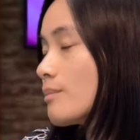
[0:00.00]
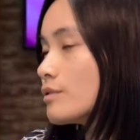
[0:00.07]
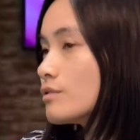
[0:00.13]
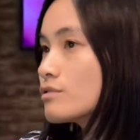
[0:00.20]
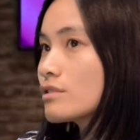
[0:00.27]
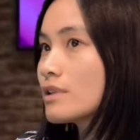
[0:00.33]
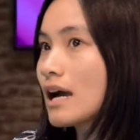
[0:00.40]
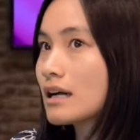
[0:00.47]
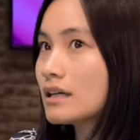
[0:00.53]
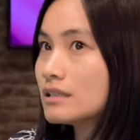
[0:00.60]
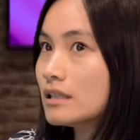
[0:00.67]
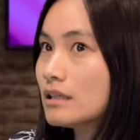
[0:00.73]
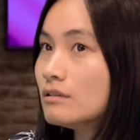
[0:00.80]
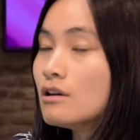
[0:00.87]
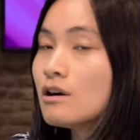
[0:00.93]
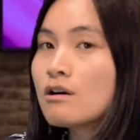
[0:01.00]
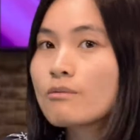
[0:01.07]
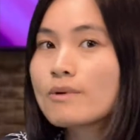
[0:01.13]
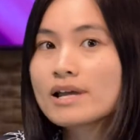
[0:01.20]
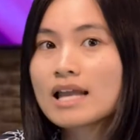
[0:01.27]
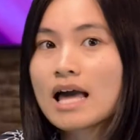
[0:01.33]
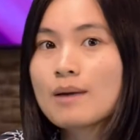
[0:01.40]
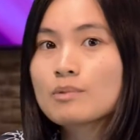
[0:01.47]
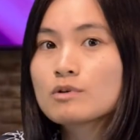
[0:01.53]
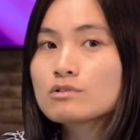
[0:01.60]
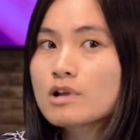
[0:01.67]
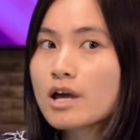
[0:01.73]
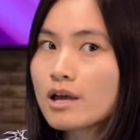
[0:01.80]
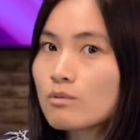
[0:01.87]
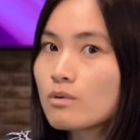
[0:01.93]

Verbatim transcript: 比如说他可能未来，比如说，哎，